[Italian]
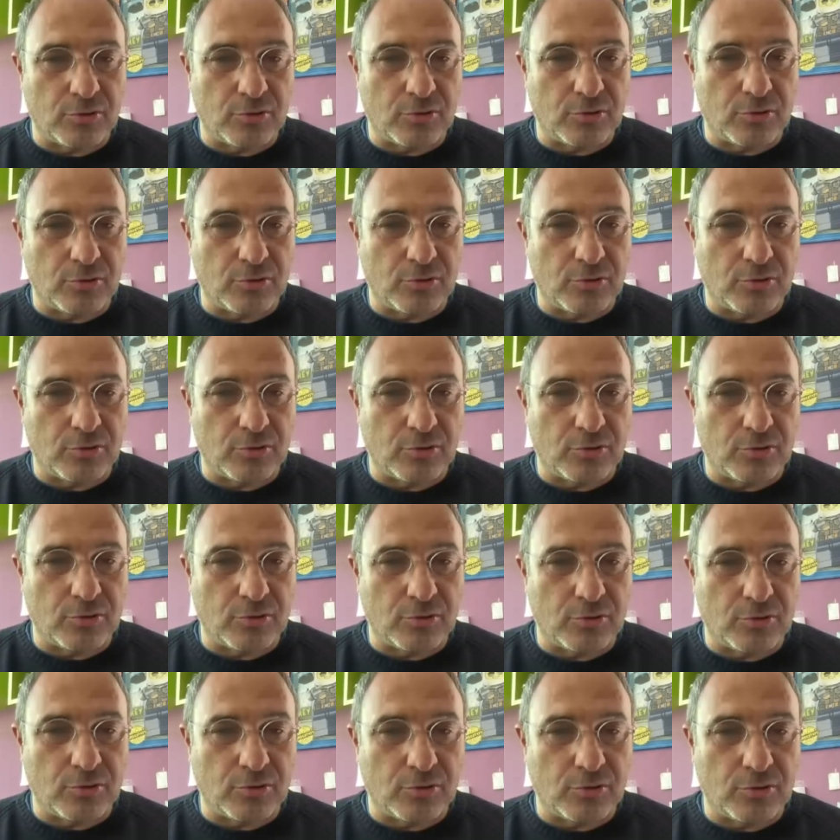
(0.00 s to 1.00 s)
e
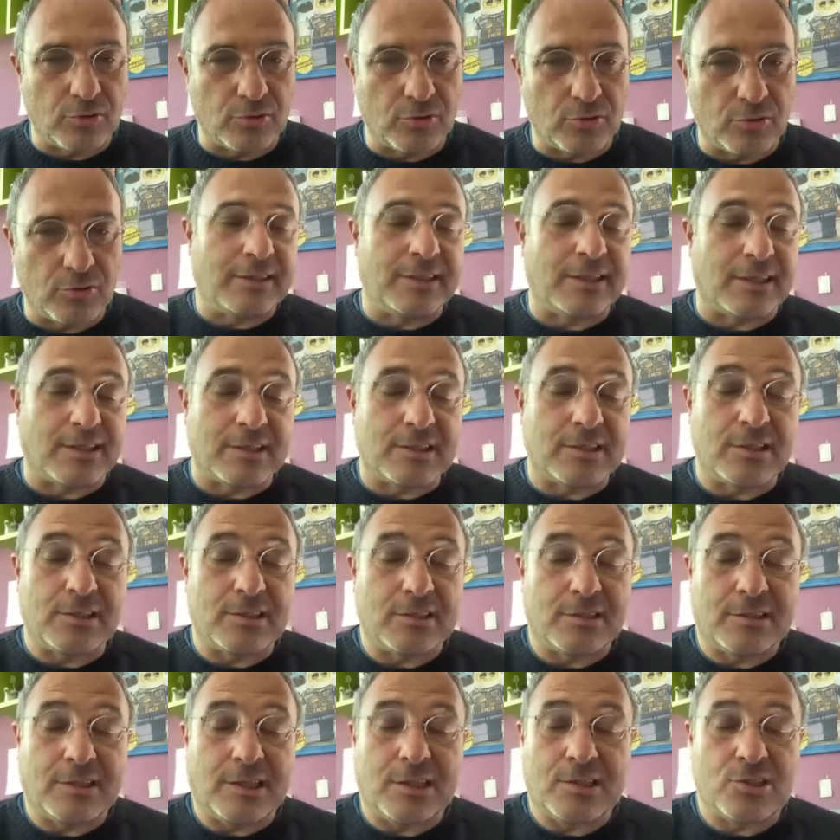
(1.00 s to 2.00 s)
quando l'Unione Sovietica
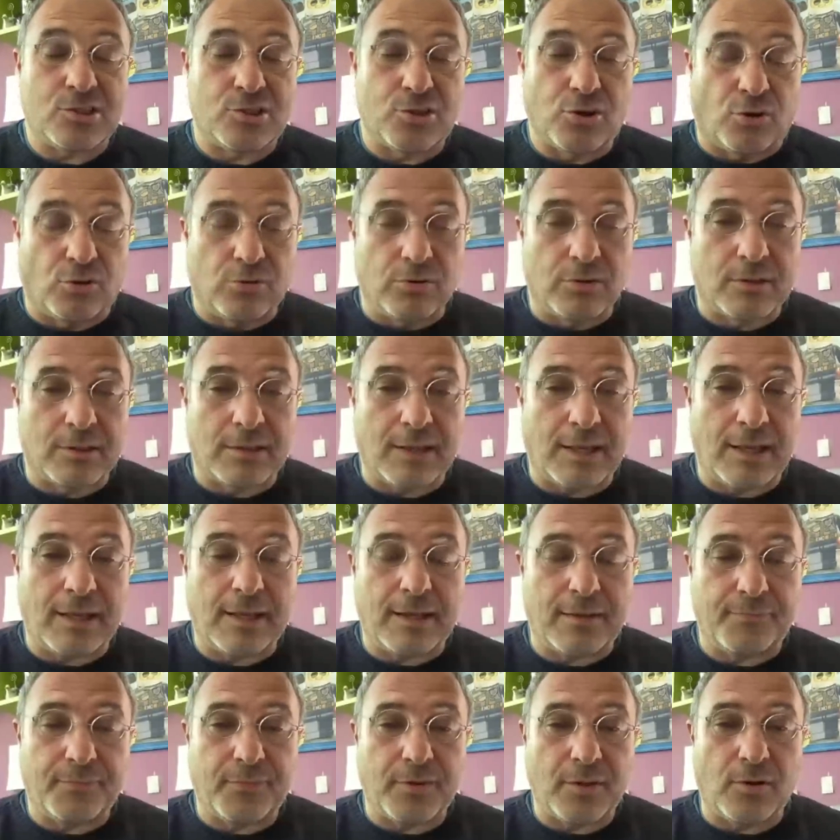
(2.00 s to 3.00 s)
si è
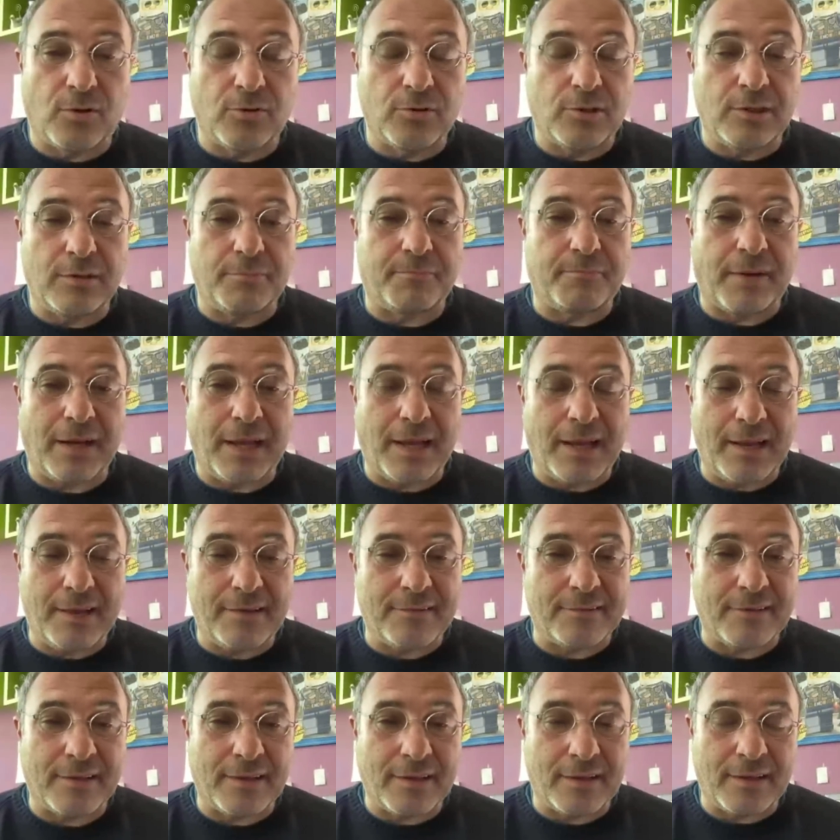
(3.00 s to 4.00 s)
sciolta ogni
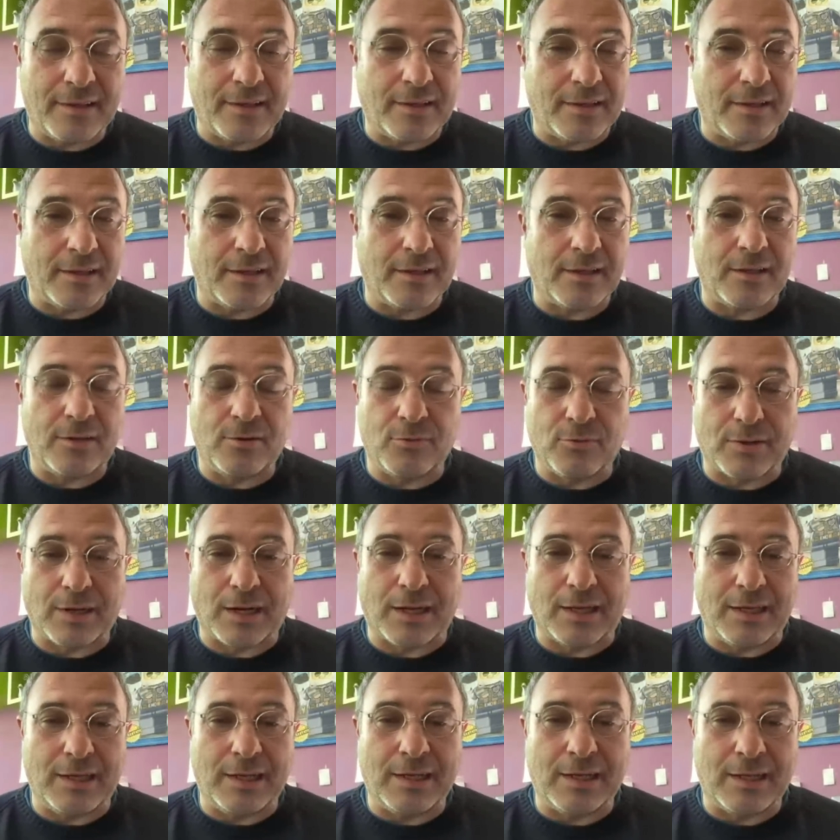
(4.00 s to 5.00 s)
paese,
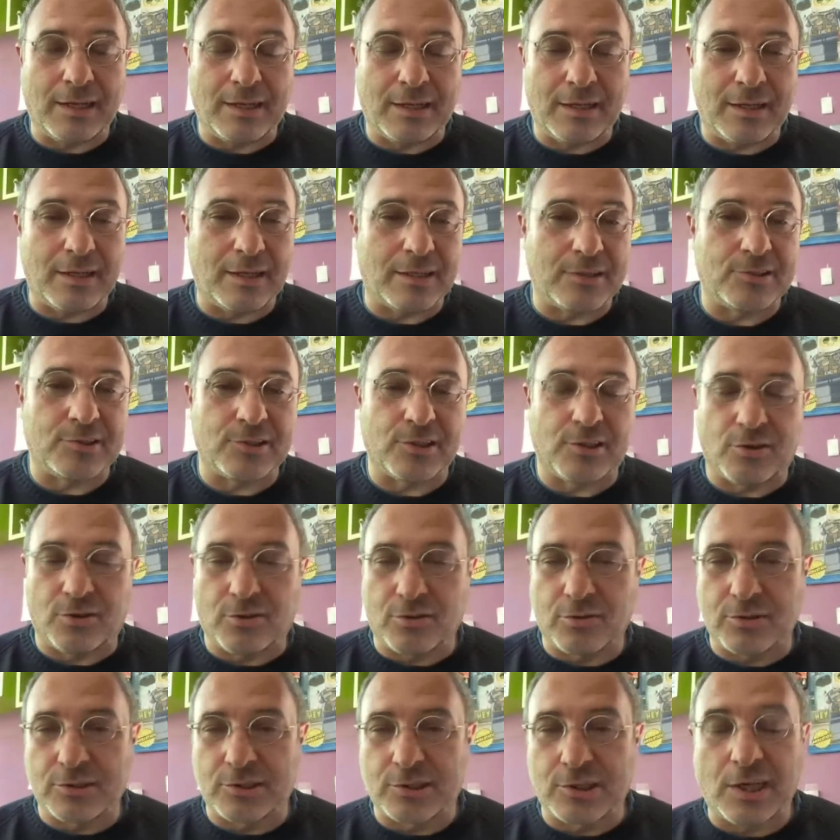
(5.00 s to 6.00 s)
l'Ucraina, la
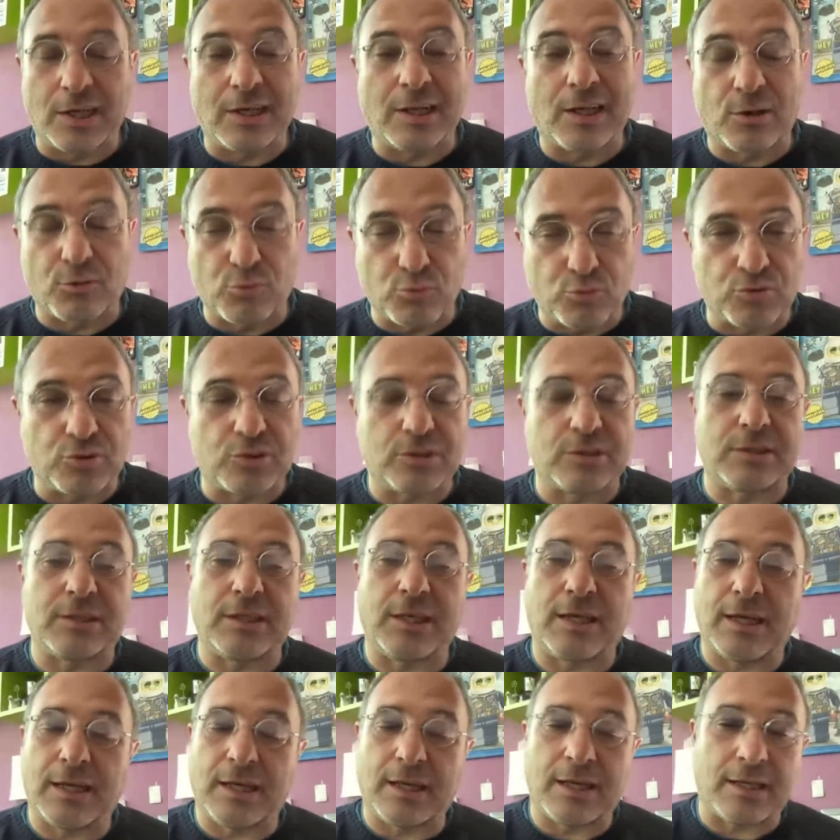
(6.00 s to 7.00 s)
Georgia, la
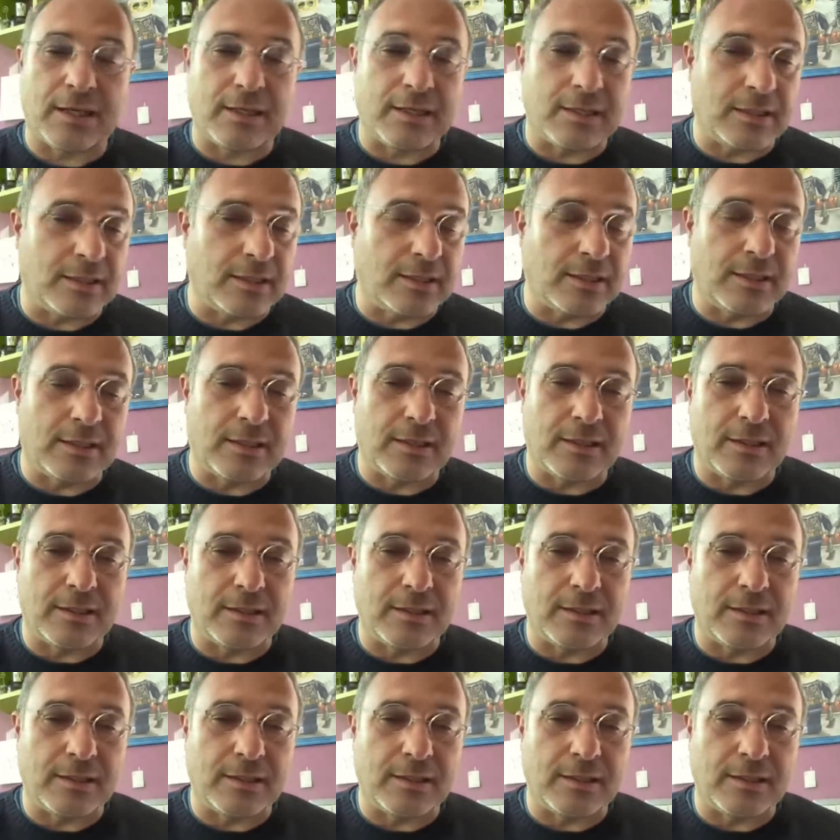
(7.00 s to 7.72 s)
Russia, il,